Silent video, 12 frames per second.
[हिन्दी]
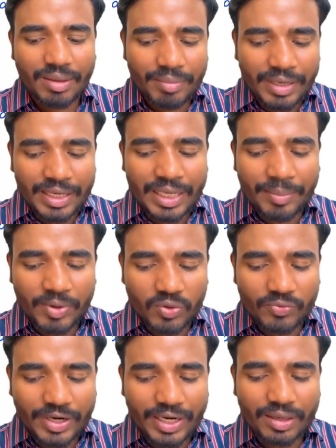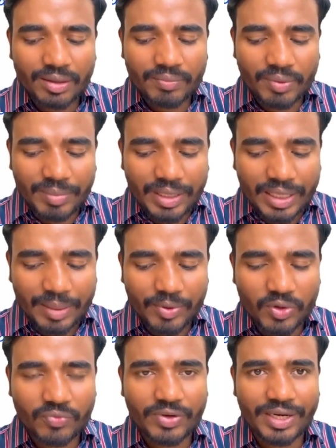मेल गैमेटोफाइट फीमेल
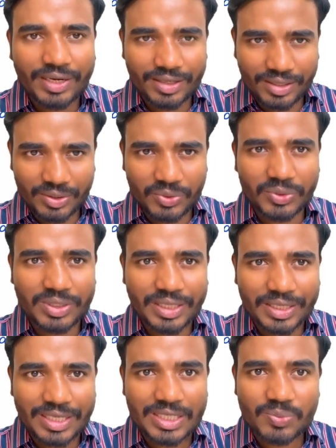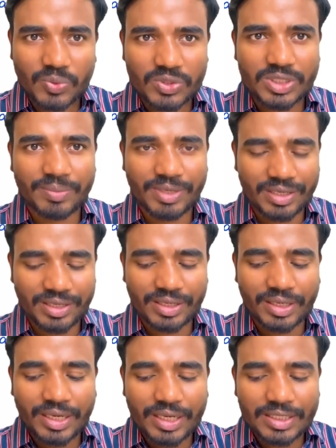गैमेटोफाइट दो तरह के स्पोर से बन रहे
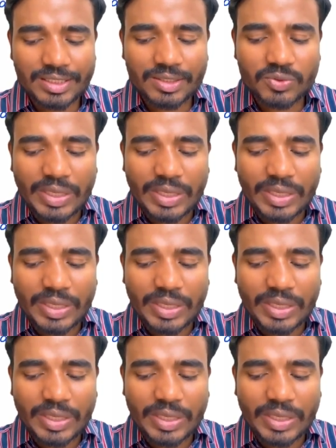हैं इसलिए इसको